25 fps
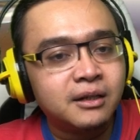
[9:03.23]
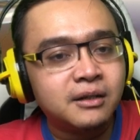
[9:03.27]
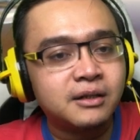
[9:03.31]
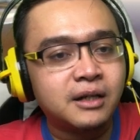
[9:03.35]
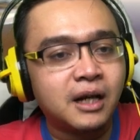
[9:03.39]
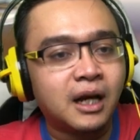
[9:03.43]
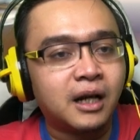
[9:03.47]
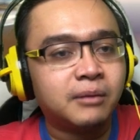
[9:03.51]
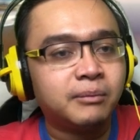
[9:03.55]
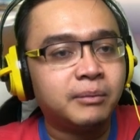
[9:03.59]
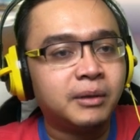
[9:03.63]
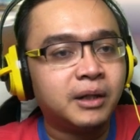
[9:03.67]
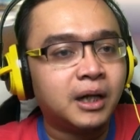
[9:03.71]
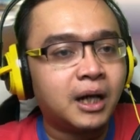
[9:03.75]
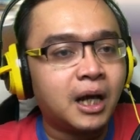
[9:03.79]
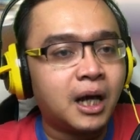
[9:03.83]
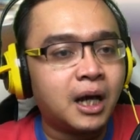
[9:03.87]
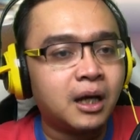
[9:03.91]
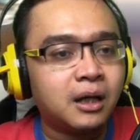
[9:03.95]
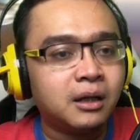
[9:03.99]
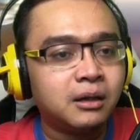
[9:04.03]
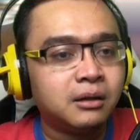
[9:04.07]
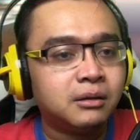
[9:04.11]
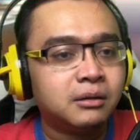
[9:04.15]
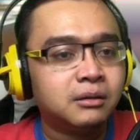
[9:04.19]
Jangan
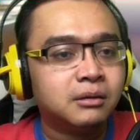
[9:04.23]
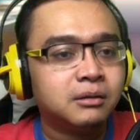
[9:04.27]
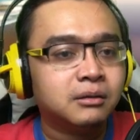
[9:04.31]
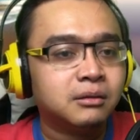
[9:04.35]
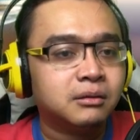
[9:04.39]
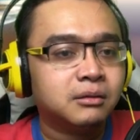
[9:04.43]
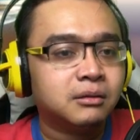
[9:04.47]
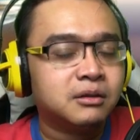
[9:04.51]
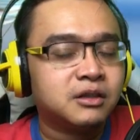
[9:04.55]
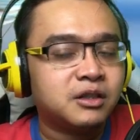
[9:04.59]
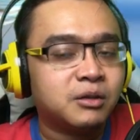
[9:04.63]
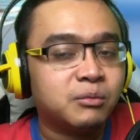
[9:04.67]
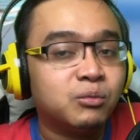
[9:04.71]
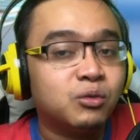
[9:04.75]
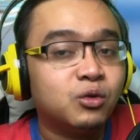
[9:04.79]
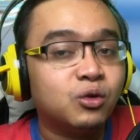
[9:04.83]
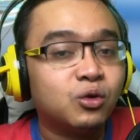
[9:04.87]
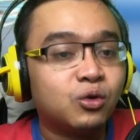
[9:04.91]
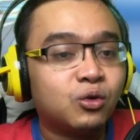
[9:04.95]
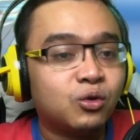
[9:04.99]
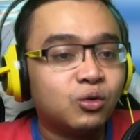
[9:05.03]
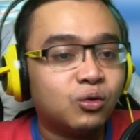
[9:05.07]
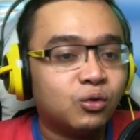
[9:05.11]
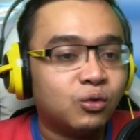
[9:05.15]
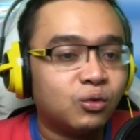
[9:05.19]
bilang
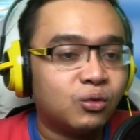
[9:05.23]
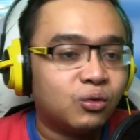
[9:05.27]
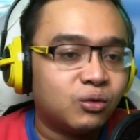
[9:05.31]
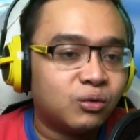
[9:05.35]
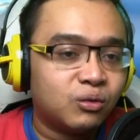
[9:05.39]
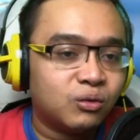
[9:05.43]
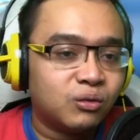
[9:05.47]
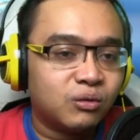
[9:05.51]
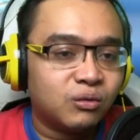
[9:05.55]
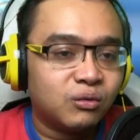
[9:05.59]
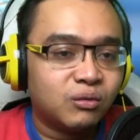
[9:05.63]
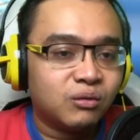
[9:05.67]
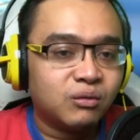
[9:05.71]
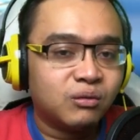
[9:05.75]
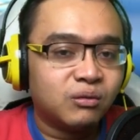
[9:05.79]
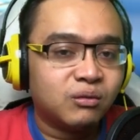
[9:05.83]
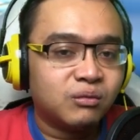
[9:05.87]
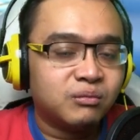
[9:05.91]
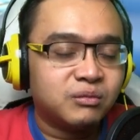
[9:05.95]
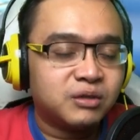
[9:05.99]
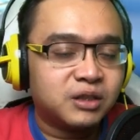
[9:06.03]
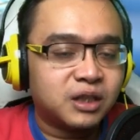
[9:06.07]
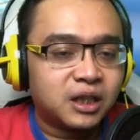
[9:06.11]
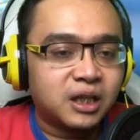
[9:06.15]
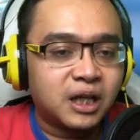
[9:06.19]
cemburu.
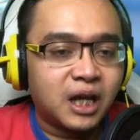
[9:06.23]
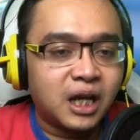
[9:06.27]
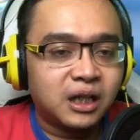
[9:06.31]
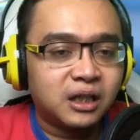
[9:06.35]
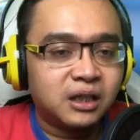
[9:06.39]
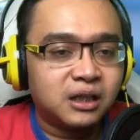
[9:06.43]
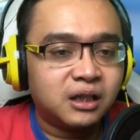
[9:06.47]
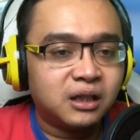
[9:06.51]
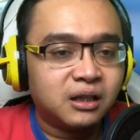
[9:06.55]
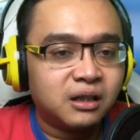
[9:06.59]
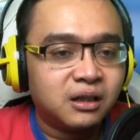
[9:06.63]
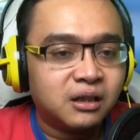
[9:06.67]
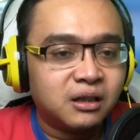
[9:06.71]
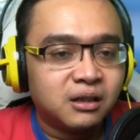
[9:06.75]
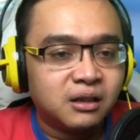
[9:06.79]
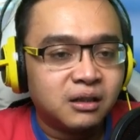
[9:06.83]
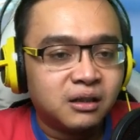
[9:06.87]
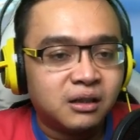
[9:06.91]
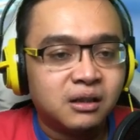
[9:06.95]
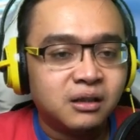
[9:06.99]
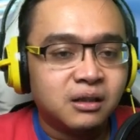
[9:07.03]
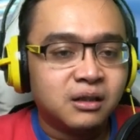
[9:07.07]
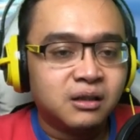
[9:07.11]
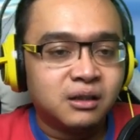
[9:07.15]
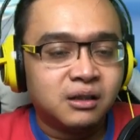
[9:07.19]
Bisa jadi.
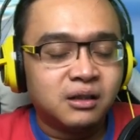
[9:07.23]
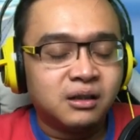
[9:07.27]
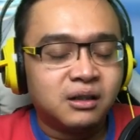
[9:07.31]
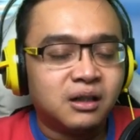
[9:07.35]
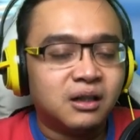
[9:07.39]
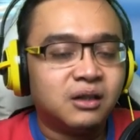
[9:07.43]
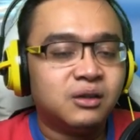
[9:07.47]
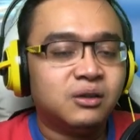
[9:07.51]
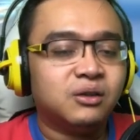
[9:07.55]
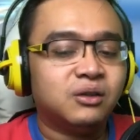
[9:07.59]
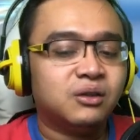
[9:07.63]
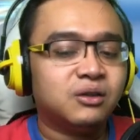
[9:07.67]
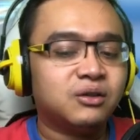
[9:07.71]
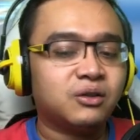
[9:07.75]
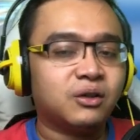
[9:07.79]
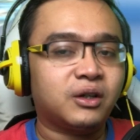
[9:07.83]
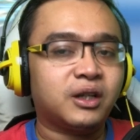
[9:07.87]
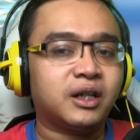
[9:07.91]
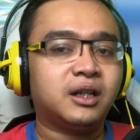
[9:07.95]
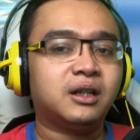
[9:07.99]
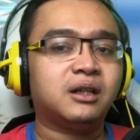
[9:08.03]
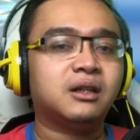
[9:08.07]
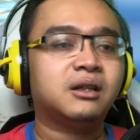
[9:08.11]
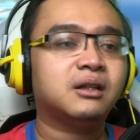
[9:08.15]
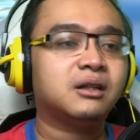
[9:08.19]
Aduh,
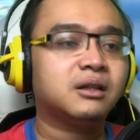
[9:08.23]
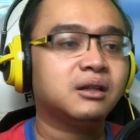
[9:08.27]
sorry.